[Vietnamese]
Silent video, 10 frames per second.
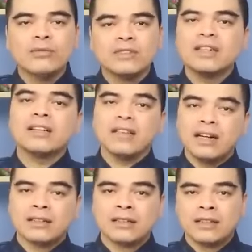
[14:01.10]
thông giữa các
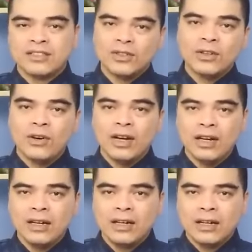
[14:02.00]
tầng do đó
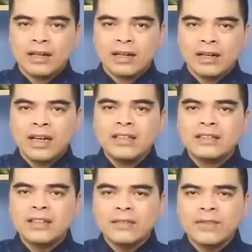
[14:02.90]

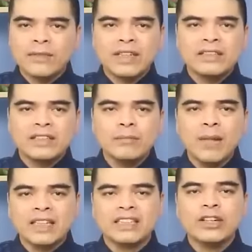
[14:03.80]
hình thức và vị trí
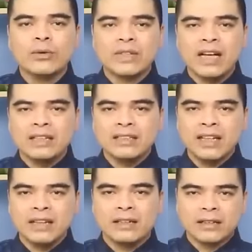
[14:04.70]
bài trí cầu thang
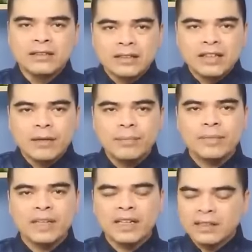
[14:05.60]
sẽ ảnh hưởng trực tiếp
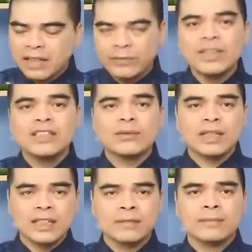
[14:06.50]
đến các thành viên trong
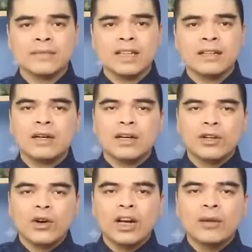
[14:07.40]
gia đình
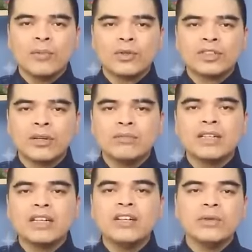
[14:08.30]
đó là một trong
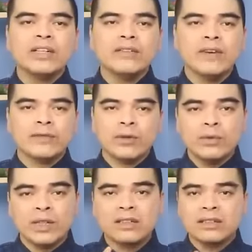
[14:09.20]
những cái lưu ý về phong
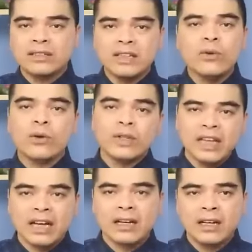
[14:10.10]
thủy cửa chính của ngôi
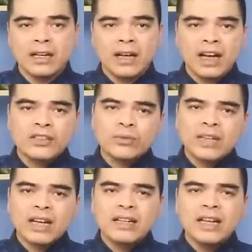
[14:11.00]
nhà à, chúng
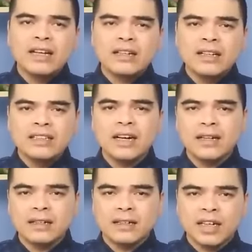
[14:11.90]
ta nên cân nhắc
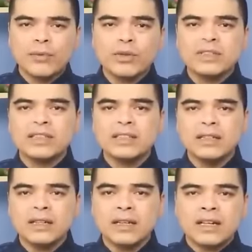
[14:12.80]
để bố trí
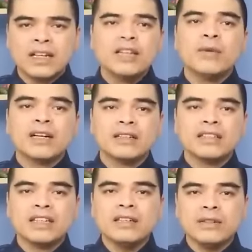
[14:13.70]
khi mở cửa
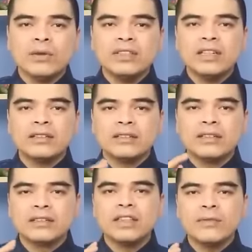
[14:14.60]
chính đối diện
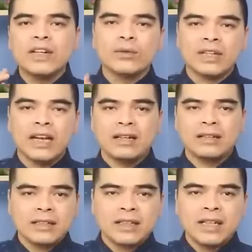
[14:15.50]
trực tiếp với cầu thang
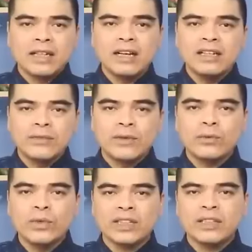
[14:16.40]
thì cái năng lượng
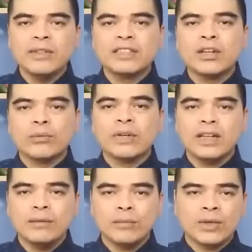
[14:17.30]
phong thủy sẽ bị sập
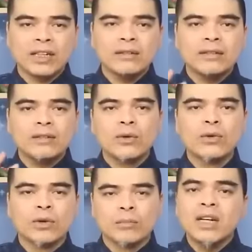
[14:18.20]
lên một cách đột
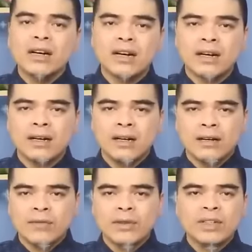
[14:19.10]
ngột bất ngờ
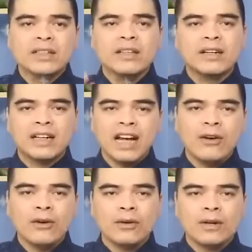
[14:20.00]
vào những cái tầng
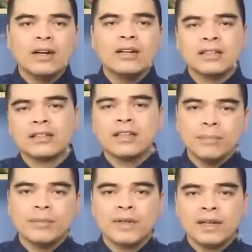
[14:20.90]
cao hơn là tầng
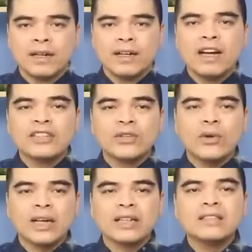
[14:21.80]
thấp gây rối
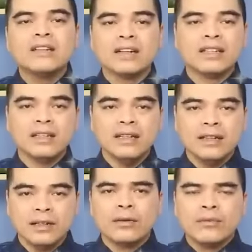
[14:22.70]
loạn cái trường khí,
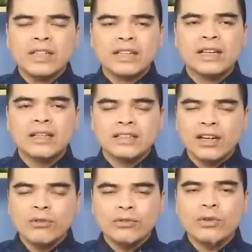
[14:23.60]
vì thế sẽ
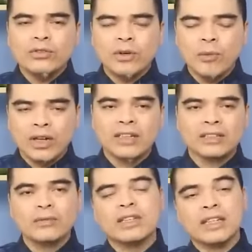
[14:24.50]
không tốt cho mọi người
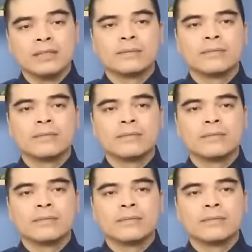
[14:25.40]
trong gia đình.